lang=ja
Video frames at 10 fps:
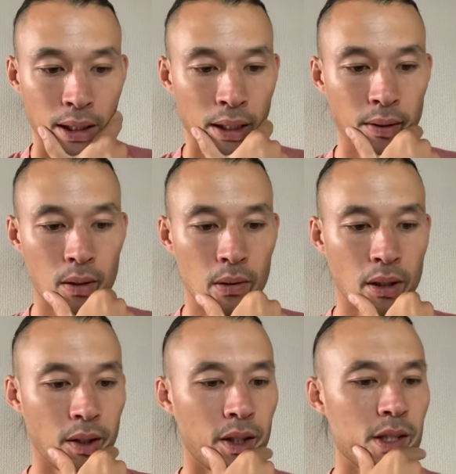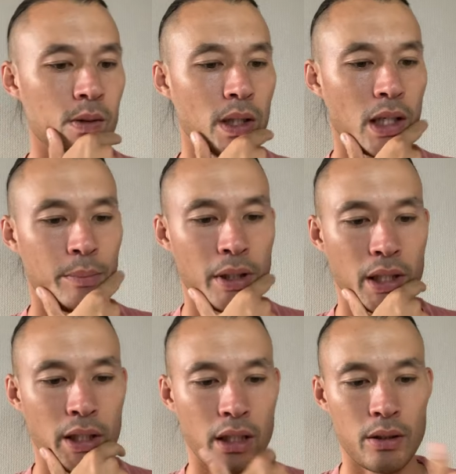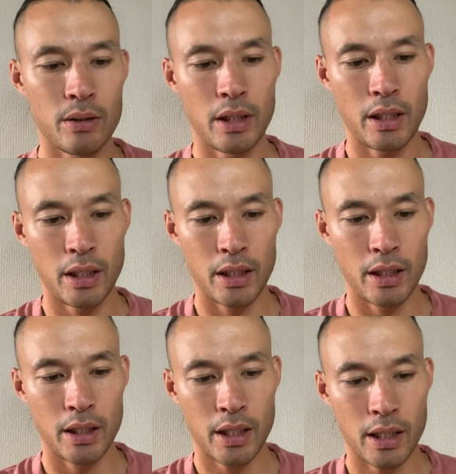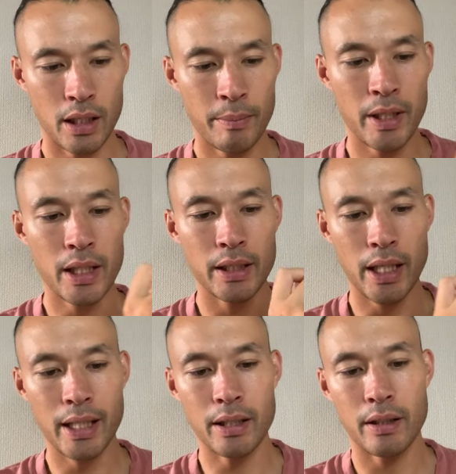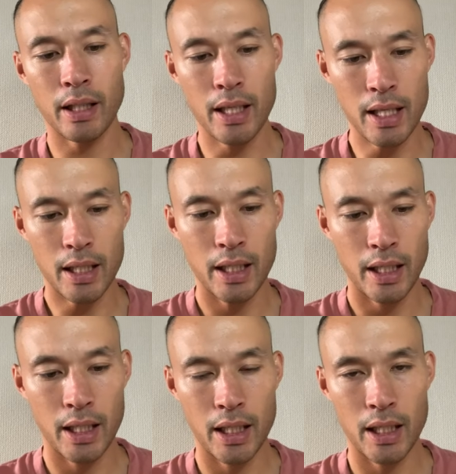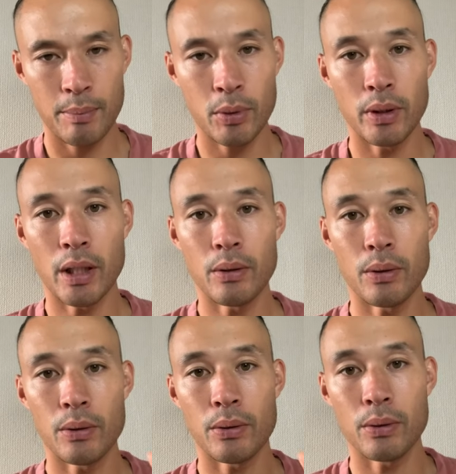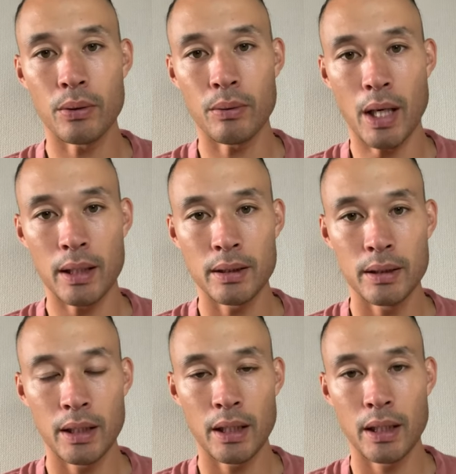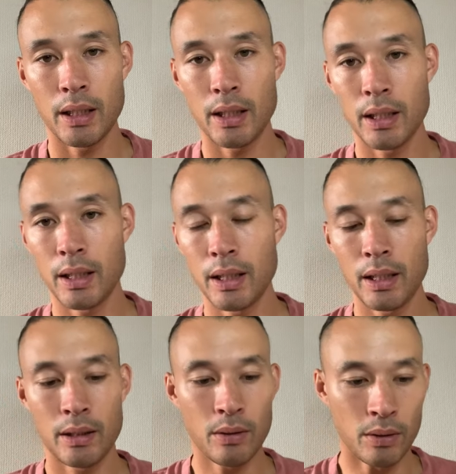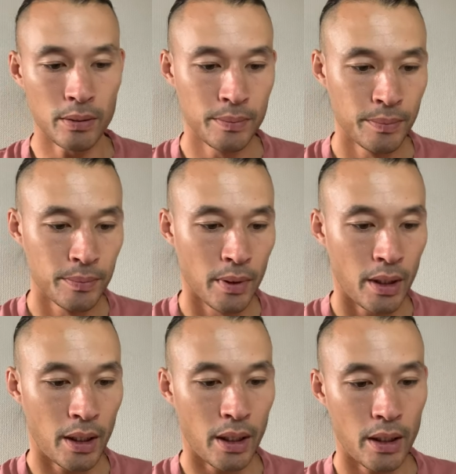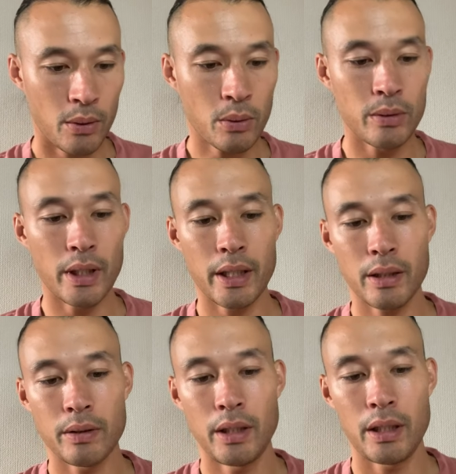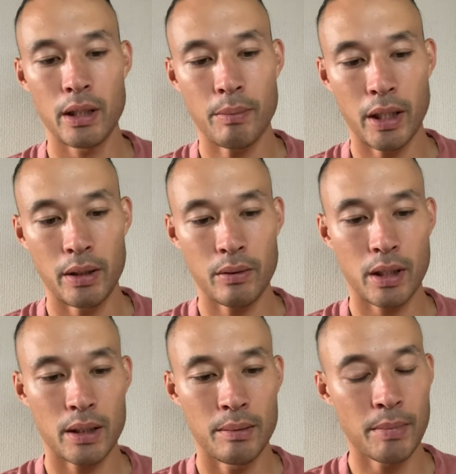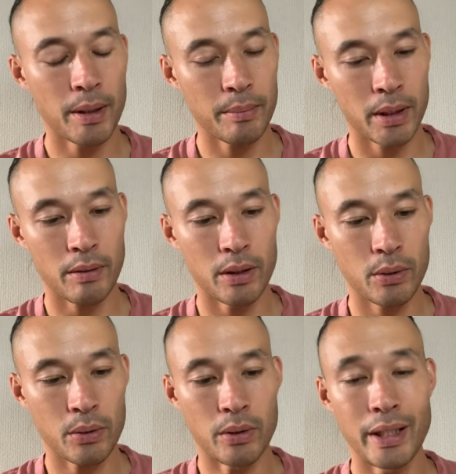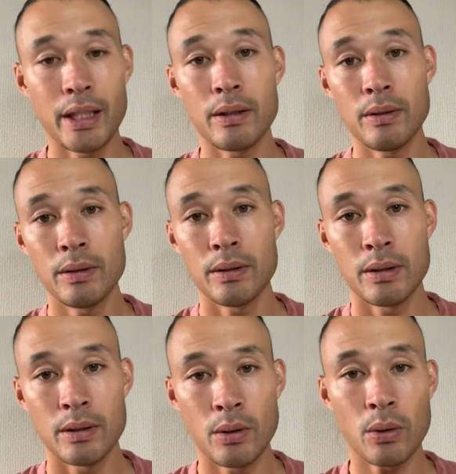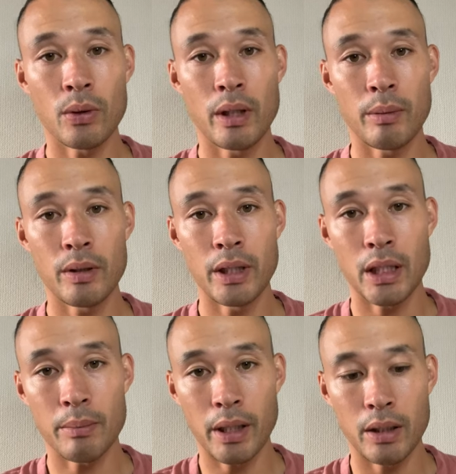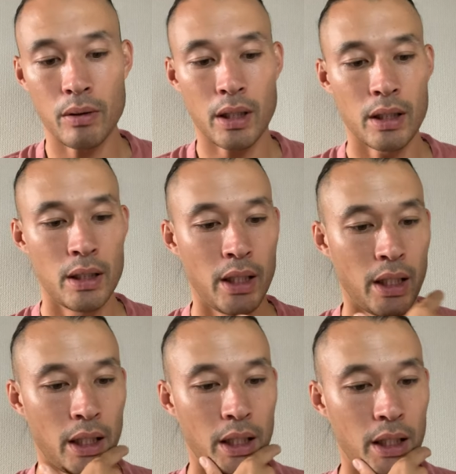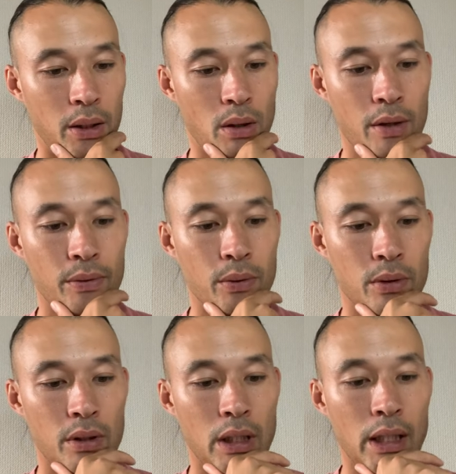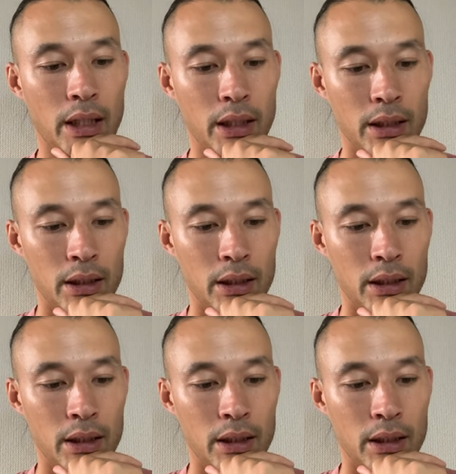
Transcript: なので今回の記事はアメリカで、えー、アメリカ大学から、えー、プロになる方法は、えー、と、えー、どこの大学に行けばいいのか、ままたはどこのリーグ、どこのレベルに行けばいいのか、えー、ドラフトって何